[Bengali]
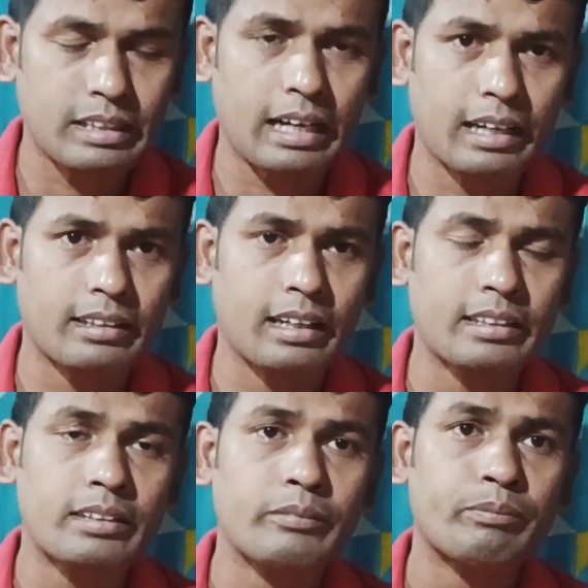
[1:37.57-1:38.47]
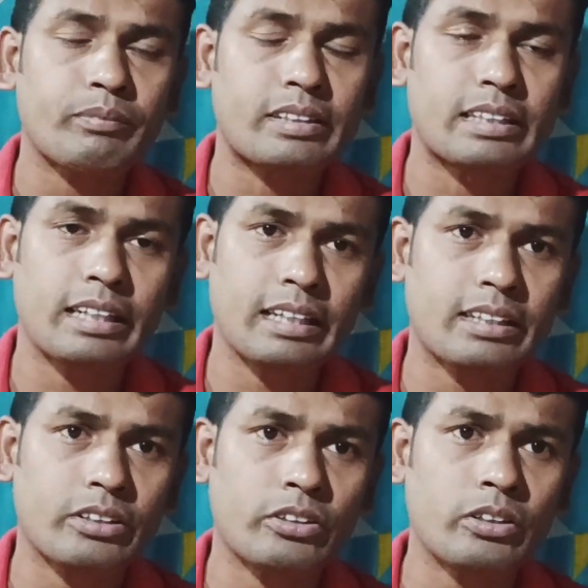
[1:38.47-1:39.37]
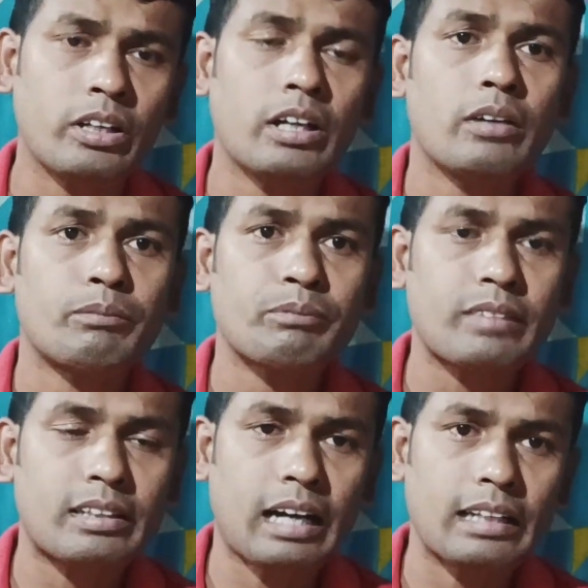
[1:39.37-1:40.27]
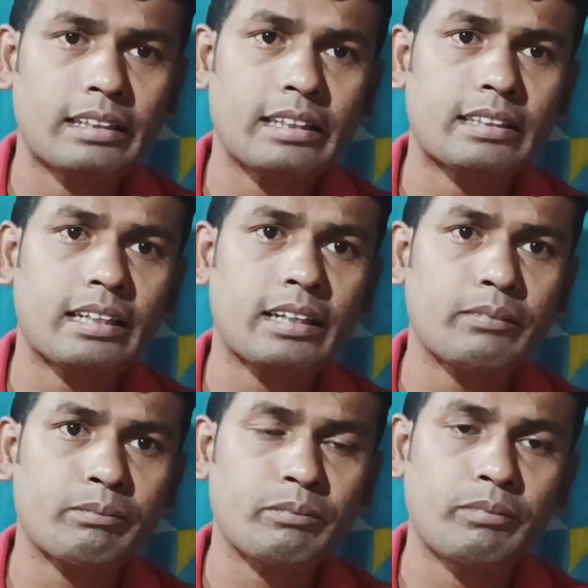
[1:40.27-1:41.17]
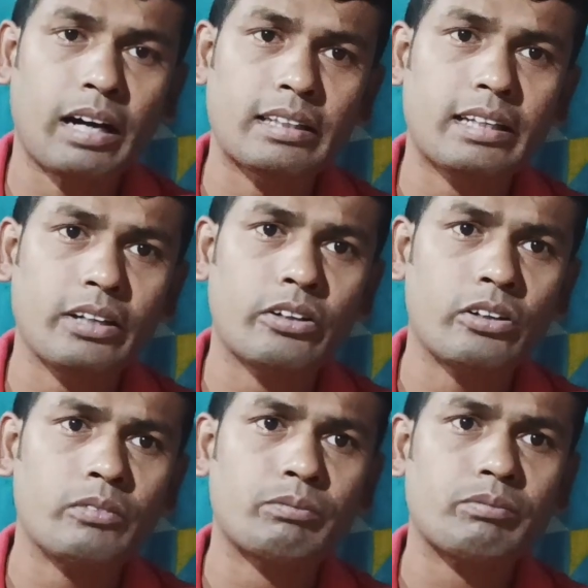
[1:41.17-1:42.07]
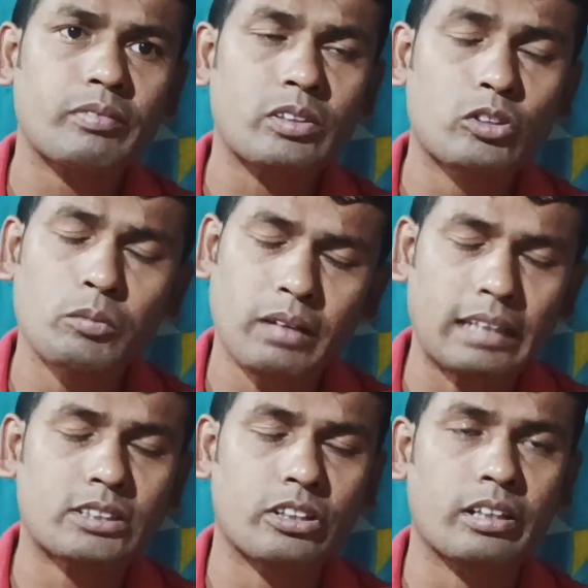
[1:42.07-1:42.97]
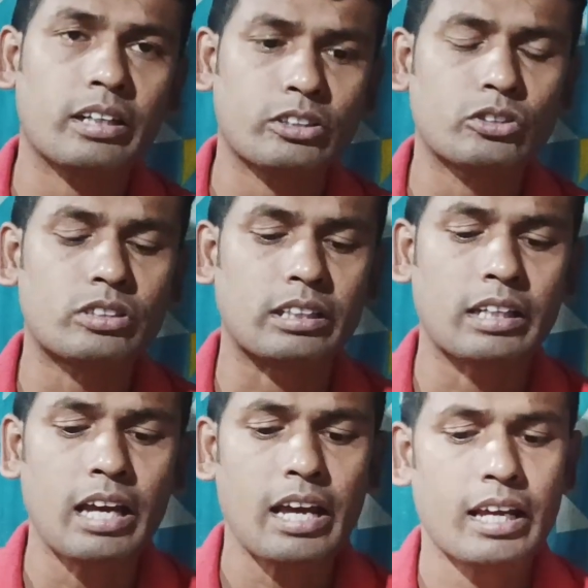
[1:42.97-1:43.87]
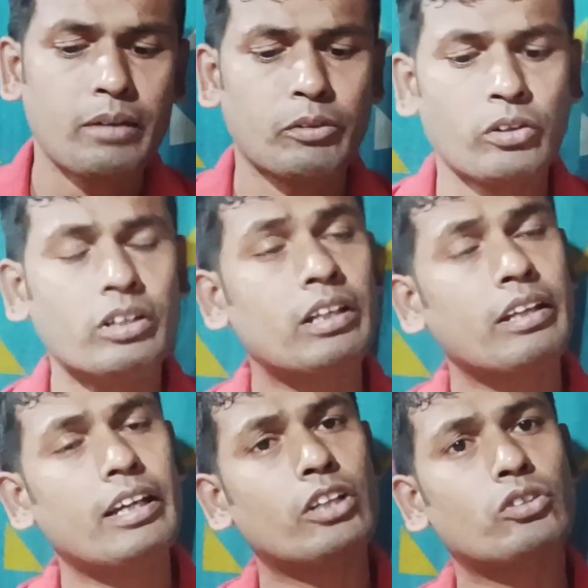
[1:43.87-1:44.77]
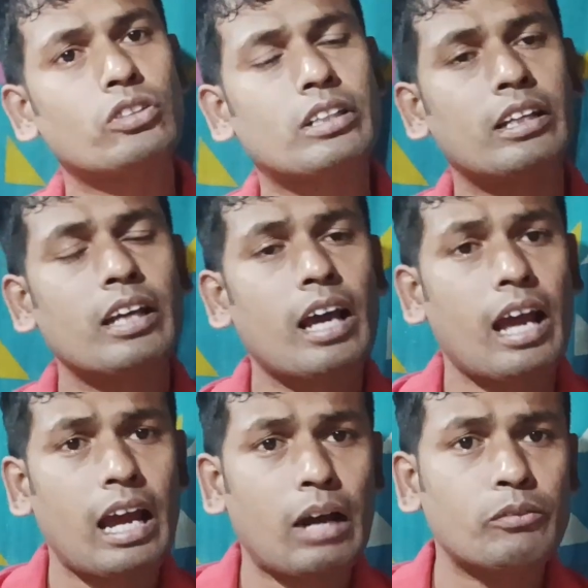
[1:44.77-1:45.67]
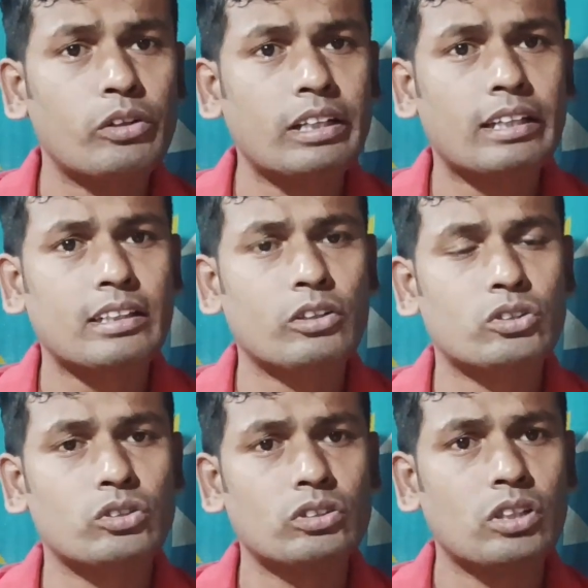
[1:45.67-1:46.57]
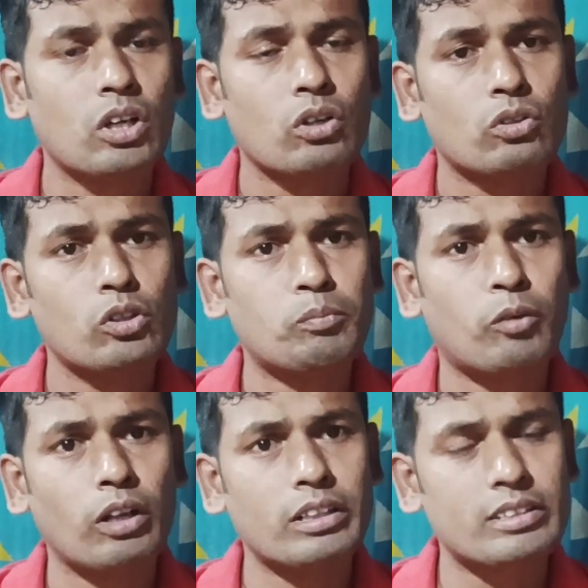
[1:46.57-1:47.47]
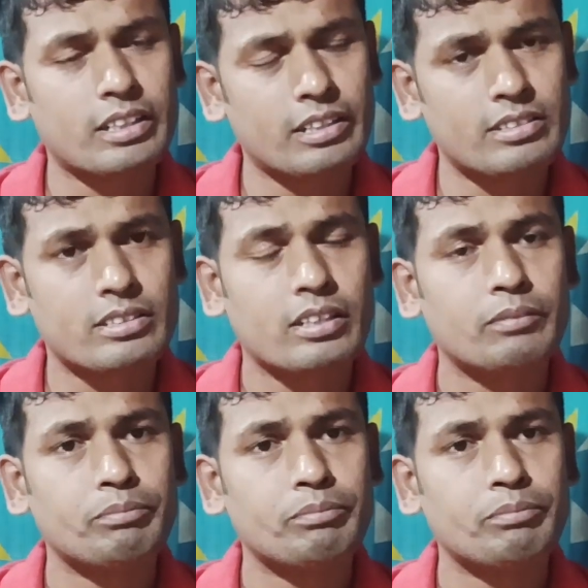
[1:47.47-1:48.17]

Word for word: দেখা দেয় সেক্ষেত্রেও ডান দিক থেকে বাঁ দিকেও খুব কাজ করে এই ওষুধটি এবং এই ওষুধটি এমনই একটা ওষুধ খুব পলিক্রেস্ট